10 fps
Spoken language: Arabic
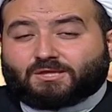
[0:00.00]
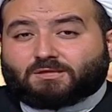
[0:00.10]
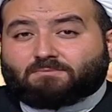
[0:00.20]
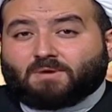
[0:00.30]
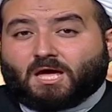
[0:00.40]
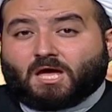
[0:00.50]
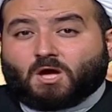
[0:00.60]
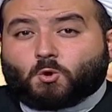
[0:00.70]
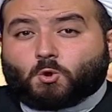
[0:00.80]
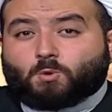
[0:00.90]

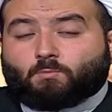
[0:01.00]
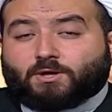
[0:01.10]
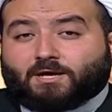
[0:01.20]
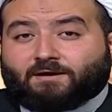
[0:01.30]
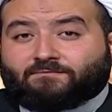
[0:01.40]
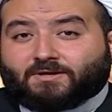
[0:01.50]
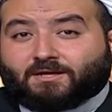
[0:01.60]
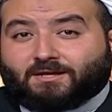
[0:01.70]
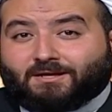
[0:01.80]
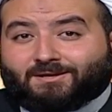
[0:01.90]
أسماء
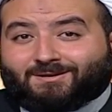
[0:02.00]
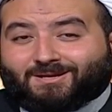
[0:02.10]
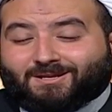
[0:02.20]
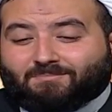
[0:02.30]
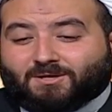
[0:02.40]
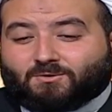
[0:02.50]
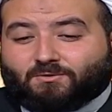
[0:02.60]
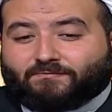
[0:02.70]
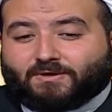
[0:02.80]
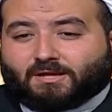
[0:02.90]
المنافقين يعني
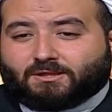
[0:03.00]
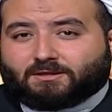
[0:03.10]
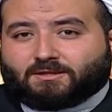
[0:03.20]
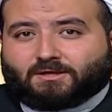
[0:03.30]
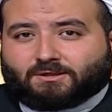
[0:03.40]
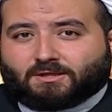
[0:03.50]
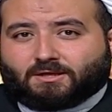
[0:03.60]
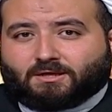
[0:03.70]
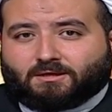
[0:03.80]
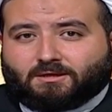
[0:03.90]
بالكوفة أرسلت الناس
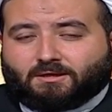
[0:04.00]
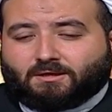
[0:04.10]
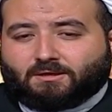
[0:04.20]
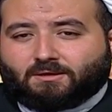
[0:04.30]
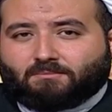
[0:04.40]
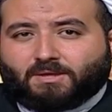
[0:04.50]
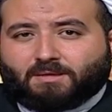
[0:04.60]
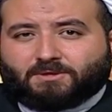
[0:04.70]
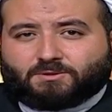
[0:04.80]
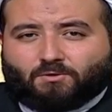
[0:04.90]
كلها
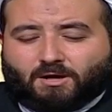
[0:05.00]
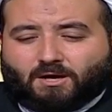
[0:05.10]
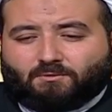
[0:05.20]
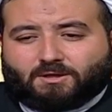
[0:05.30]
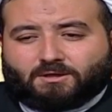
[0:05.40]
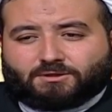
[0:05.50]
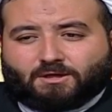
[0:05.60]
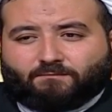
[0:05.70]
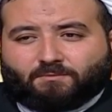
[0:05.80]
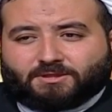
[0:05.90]
بقي مجموعة هول اللي
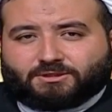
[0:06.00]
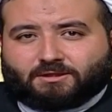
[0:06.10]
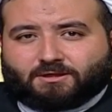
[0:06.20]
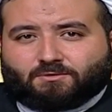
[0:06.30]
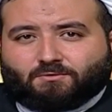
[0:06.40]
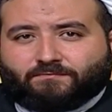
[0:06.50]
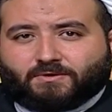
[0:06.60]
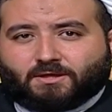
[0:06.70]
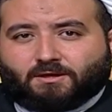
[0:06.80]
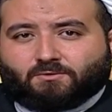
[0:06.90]
شافوا مشهد
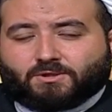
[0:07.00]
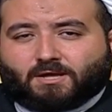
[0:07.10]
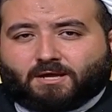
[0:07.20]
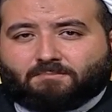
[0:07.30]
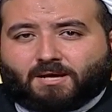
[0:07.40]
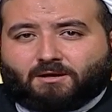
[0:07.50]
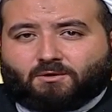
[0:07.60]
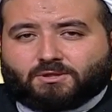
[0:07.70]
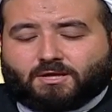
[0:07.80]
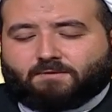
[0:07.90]
الكوفي كله صار مع
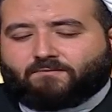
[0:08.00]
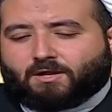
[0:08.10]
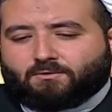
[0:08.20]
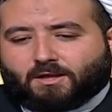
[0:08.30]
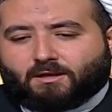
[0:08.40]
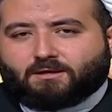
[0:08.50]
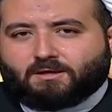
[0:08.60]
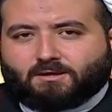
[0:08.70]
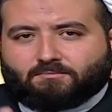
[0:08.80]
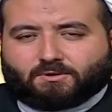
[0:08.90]
الحسين فقالوا يلا
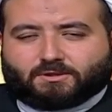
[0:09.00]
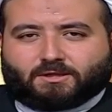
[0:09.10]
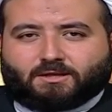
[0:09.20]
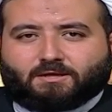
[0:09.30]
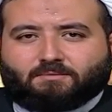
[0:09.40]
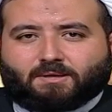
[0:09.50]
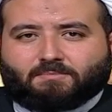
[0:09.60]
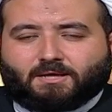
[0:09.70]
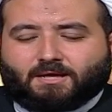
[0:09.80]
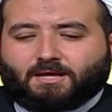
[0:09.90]
نرسل للإمام
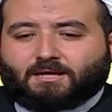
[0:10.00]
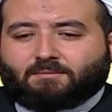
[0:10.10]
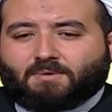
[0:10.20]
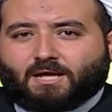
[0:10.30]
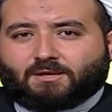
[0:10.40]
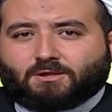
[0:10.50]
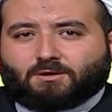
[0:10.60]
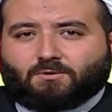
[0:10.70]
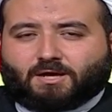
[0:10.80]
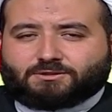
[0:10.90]
حينما
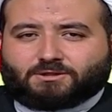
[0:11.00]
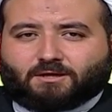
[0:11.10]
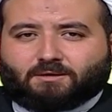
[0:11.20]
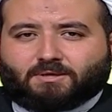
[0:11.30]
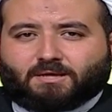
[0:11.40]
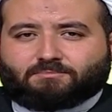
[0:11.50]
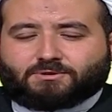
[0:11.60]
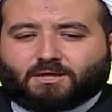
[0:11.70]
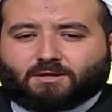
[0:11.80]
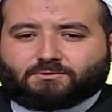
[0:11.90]
أرسلوا حجر ابن
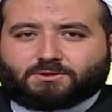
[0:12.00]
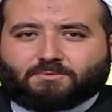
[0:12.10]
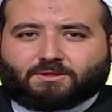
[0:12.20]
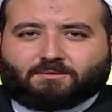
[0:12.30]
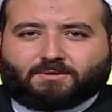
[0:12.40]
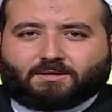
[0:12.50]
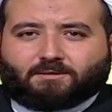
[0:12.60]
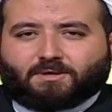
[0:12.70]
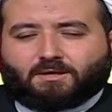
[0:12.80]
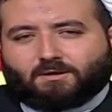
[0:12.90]
أبجر وشبث ابن
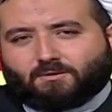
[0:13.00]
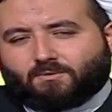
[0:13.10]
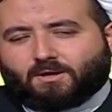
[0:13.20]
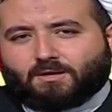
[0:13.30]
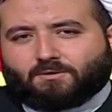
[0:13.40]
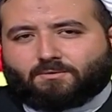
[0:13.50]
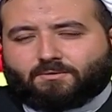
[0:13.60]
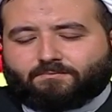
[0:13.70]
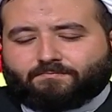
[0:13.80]
ربعي وغيره